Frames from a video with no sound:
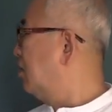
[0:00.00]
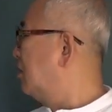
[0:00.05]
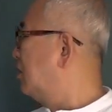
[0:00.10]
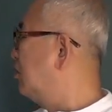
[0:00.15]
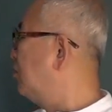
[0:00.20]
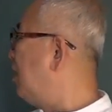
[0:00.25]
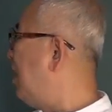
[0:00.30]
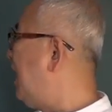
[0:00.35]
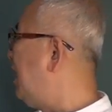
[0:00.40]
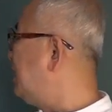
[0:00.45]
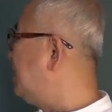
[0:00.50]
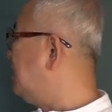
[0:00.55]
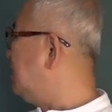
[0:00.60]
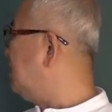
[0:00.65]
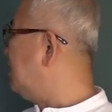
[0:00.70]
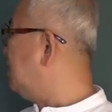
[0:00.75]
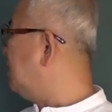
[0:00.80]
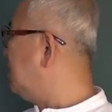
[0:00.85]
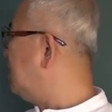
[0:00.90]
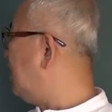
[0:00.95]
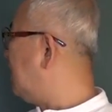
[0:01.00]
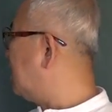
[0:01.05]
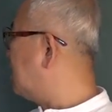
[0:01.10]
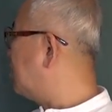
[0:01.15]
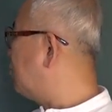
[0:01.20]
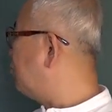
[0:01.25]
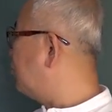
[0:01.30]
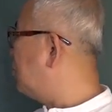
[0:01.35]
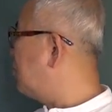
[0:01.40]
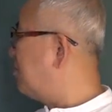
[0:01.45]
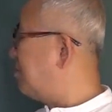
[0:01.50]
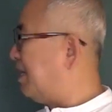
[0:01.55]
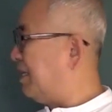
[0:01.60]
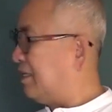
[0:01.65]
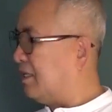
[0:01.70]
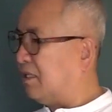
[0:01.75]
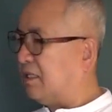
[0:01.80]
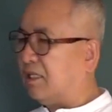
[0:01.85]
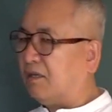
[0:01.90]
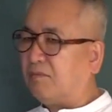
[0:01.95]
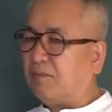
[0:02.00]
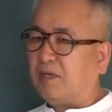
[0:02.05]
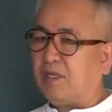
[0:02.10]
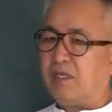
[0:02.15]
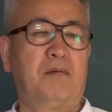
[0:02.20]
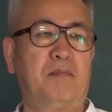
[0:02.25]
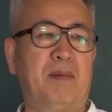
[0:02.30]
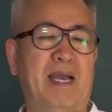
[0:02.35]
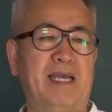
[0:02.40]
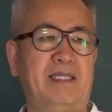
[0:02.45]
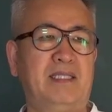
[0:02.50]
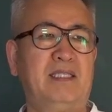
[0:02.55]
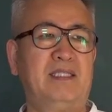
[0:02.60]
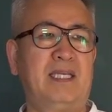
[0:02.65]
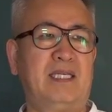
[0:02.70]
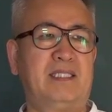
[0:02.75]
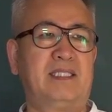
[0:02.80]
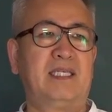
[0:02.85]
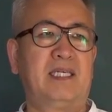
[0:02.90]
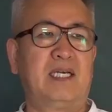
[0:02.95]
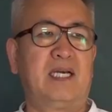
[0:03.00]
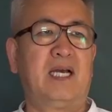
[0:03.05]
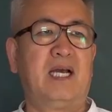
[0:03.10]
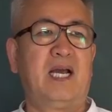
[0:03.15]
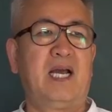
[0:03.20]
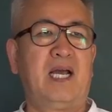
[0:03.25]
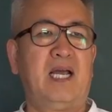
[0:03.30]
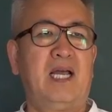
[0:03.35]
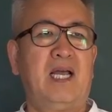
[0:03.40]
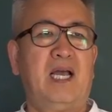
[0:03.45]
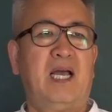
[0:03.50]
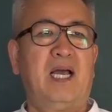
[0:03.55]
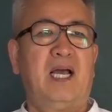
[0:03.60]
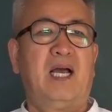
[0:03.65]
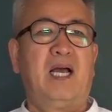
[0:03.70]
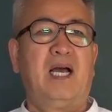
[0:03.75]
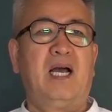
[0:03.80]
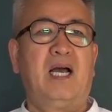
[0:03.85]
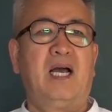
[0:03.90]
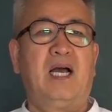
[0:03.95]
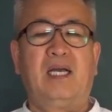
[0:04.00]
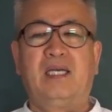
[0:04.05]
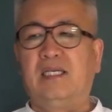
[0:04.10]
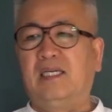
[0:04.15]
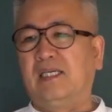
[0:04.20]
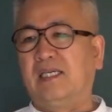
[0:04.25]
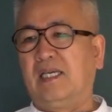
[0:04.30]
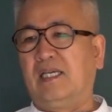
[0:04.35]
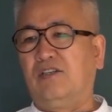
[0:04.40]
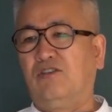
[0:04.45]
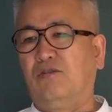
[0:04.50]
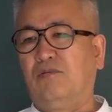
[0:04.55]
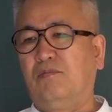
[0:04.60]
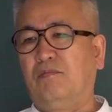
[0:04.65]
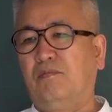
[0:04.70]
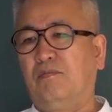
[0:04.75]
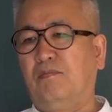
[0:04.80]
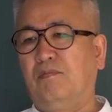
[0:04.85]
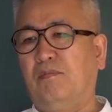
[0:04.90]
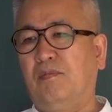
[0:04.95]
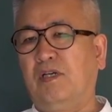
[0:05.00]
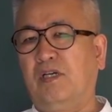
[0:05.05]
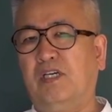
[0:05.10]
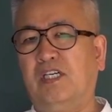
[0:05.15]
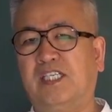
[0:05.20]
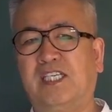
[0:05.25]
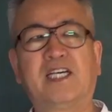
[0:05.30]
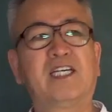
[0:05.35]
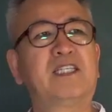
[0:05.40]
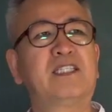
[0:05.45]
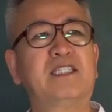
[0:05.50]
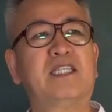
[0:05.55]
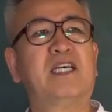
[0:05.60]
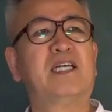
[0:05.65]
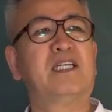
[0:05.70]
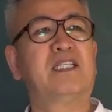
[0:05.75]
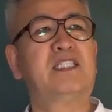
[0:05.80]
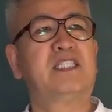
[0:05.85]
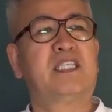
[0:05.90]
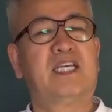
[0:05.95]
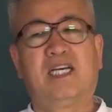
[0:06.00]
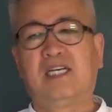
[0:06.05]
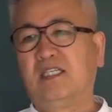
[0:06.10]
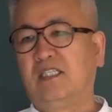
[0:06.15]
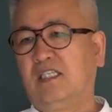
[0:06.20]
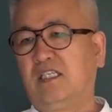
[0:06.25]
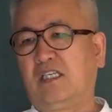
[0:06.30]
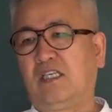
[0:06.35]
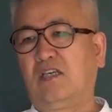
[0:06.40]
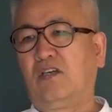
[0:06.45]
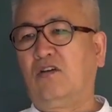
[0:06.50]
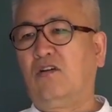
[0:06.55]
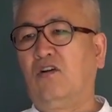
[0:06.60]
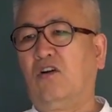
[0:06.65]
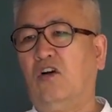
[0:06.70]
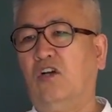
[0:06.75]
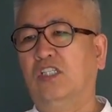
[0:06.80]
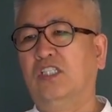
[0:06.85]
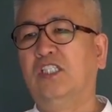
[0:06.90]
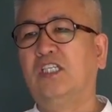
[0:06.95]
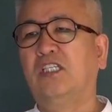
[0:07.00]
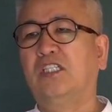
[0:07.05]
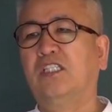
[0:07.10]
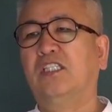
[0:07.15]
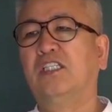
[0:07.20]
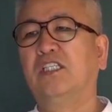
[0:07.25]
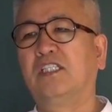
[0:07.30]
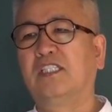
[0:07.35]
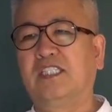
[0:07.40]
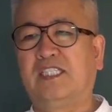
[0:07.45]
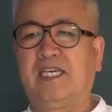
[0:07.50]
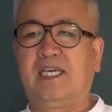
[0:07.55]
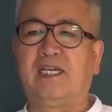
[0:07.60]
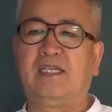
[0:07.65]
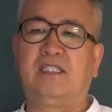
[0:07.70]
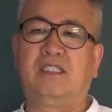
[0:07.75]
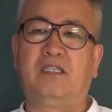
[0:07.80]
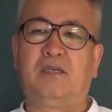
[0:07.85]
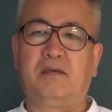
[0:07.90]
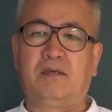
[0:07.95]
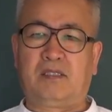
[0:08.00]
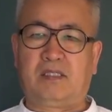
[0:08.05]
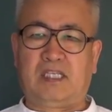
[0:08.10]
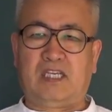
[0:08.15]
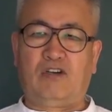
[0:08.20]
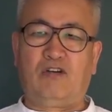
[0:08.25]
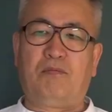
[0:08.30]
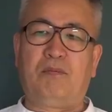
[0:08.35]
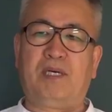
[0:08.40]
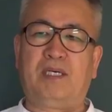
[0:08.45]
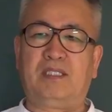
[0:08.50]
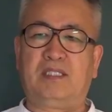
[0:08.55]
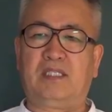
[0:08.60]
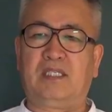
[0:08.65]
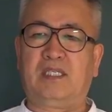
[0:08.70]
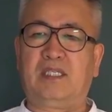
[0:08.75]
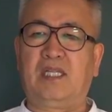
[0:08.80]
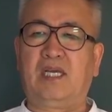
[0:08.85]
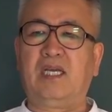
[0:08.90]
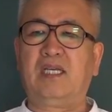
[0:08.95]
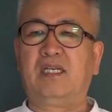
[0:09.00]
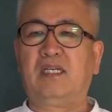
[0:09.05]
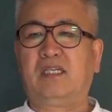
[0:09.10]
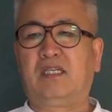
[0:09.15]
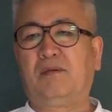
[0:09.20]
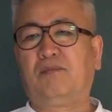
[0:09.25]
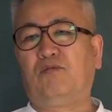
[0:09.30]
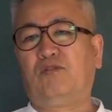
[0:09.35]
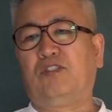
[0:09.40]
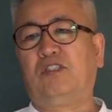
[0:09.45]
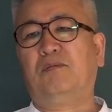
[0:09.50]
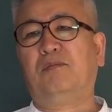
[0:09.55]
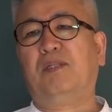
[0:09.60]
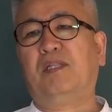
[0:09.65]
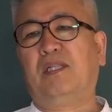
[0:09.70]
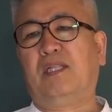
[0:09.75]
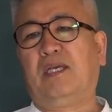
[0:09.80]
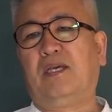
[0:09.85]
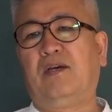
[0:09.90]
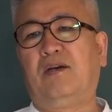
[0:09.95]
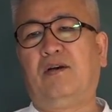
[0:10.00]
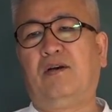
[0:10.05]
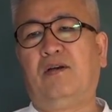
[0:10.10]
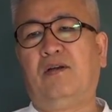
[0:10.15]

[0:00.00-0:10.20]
그리고 하절의 기운이 많기 때문에 마인드 자체가 이렇게 좀 경쟁지향적이고 실적지향적 사고방식이다 이렇게 보시면 돼요.